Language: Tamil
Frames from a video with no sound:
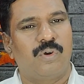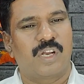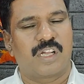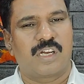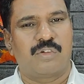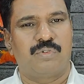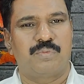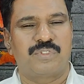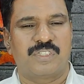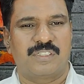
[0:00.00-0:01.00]

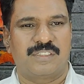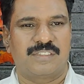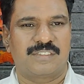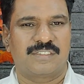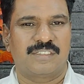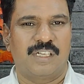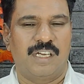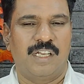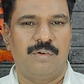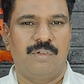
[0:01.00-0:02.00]
ஓடக்கடவும் சொல்லுவோம்
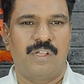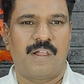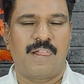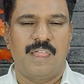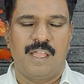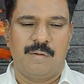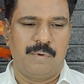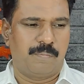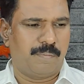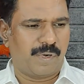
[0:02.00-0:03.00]
அலையிலூயா
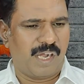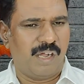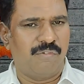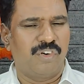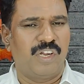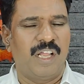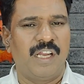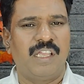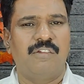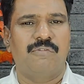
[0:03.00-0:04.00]
இப்போ பாவம்
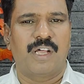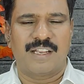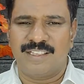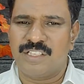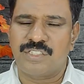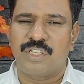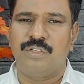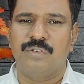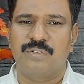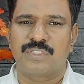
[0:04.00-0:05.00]
நெருங்கி வரதான்
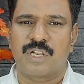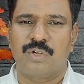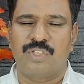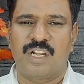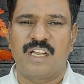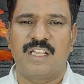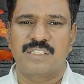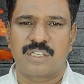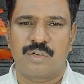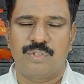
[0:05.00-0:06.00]
செய்யும் சகோதரனே
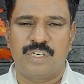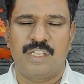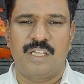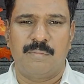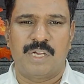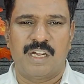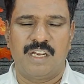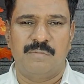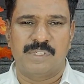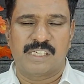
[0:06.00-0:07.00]
சகோதரியே
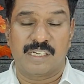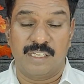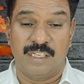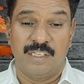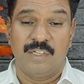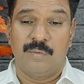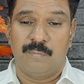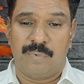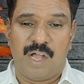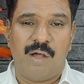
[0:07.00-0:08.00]
மகளே மகனே
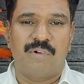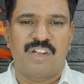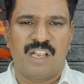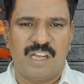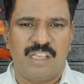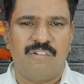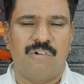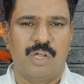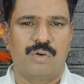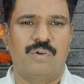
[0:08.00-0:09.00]
பாவம் நெருங்கி
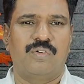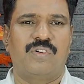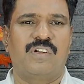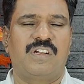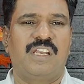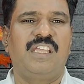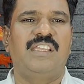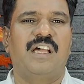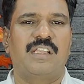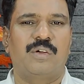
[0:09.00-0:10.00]
வரும் நீ
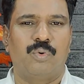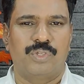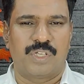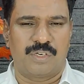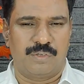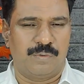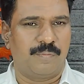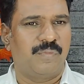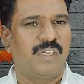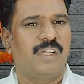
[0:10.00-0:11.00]
தான் அதை உதறணும்
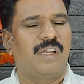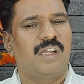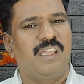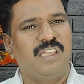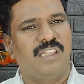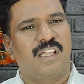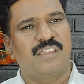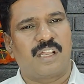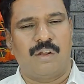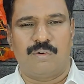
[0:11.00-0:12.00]
நீ
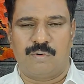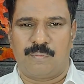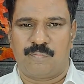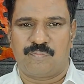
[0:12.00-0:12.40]
தான் தள்ளணும்